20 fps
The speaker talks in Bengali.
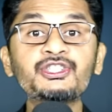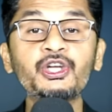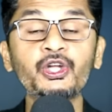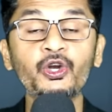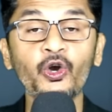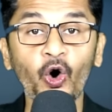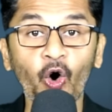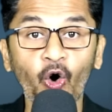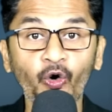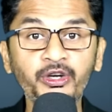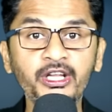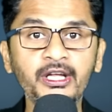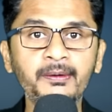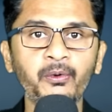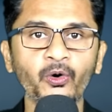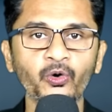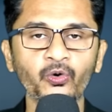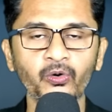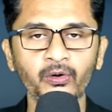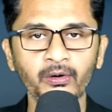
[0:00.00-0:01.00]
আজকের অনেক
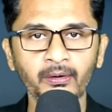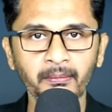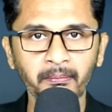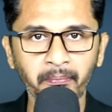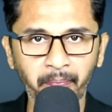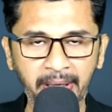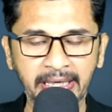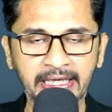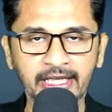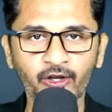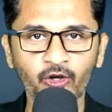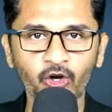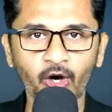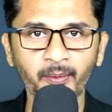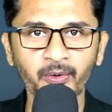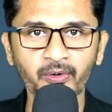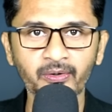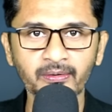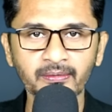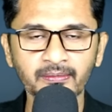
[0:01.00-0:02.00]
বড় ব্রেকিং
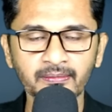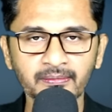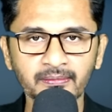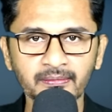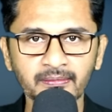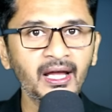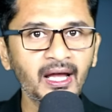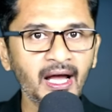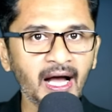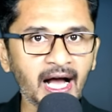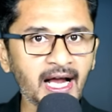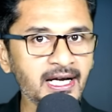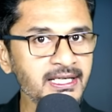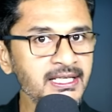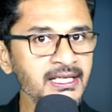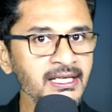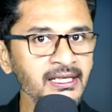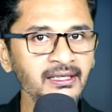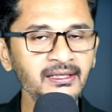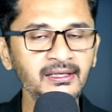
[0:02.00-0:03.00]
খবর
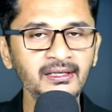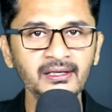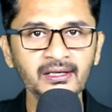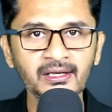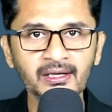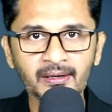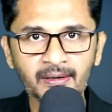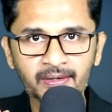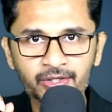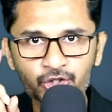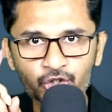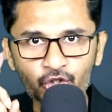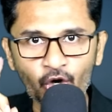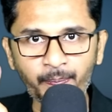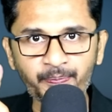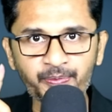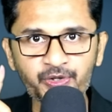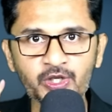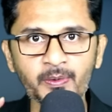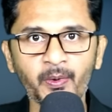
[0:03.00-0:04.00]
আসি
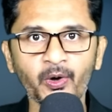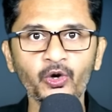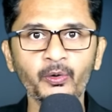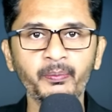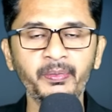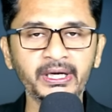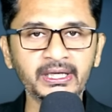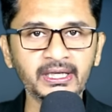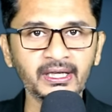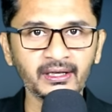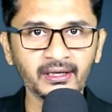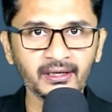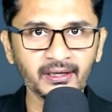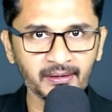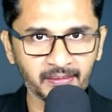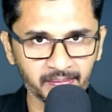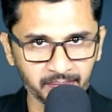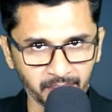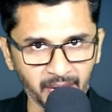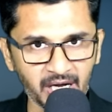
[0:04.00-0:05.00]
সবচেয়ে বড় ব্রেকিং
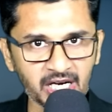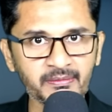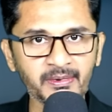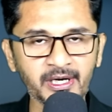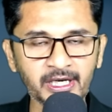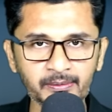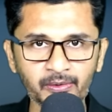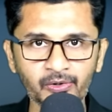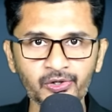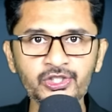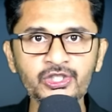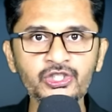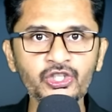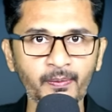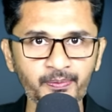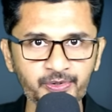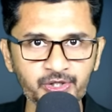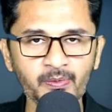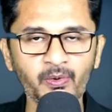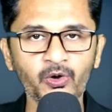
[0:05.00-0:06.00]
বারবারই বলছি
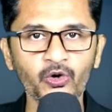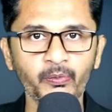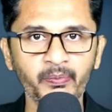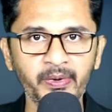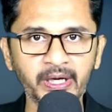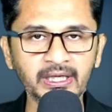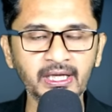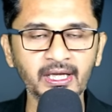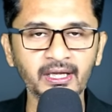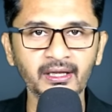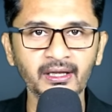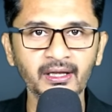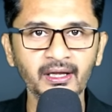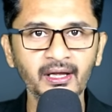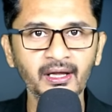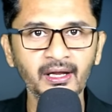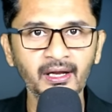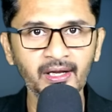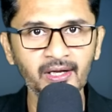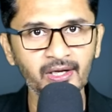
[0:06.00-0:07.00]
সবচেয়ে বড় ব্রেকিং
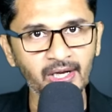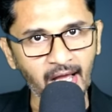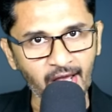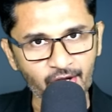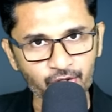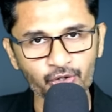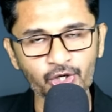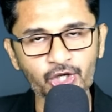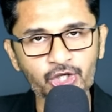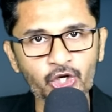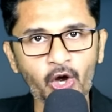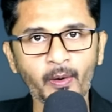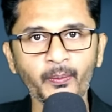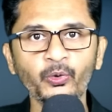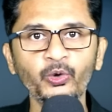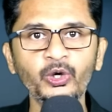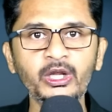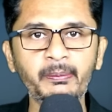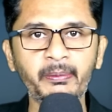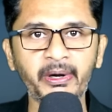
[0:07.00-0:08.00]
আসলে
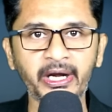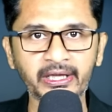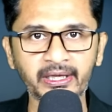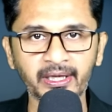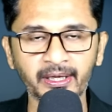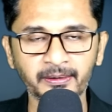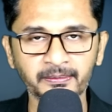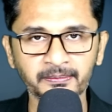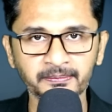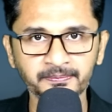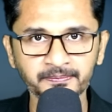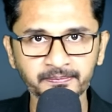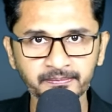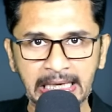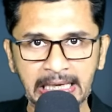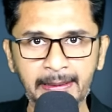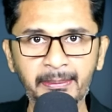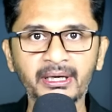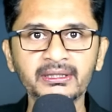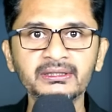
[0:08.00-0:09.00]
সবগুলোই ব্রেকিং
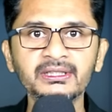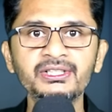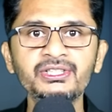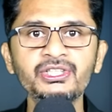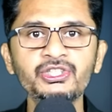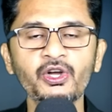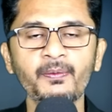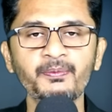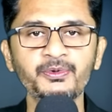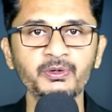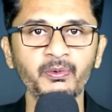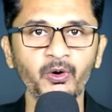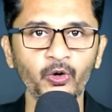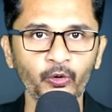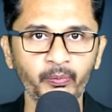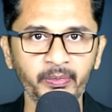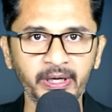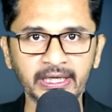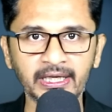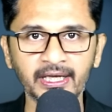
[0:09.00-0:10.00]
এবার দিচ্ছি সবচেয়ে
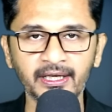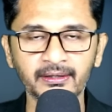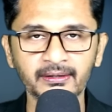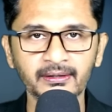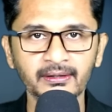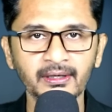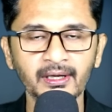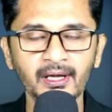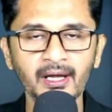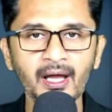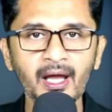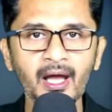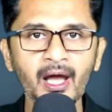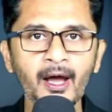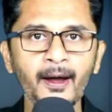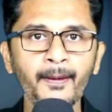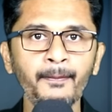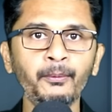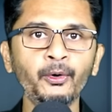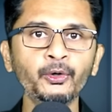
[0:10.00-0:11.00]
বড় ব্রেকিং
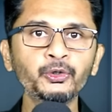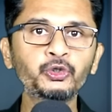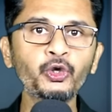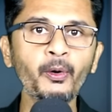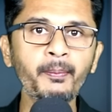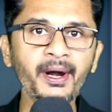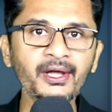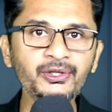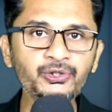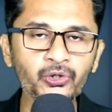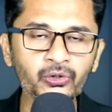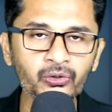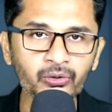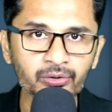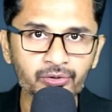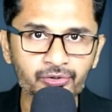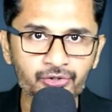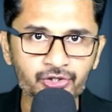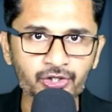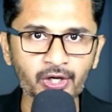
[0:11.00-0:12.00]
মধ্যপ্রাচ্য
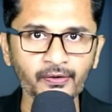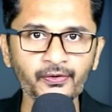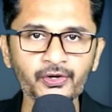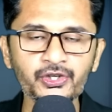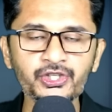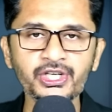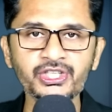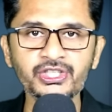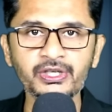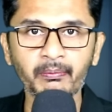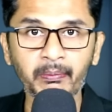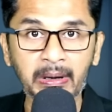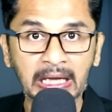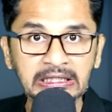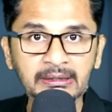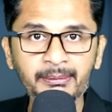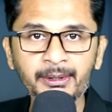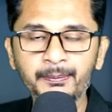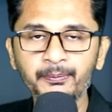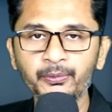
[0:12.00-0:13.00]
সফর শেষে
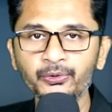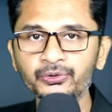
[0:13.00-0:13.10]
ভ্লাদিমির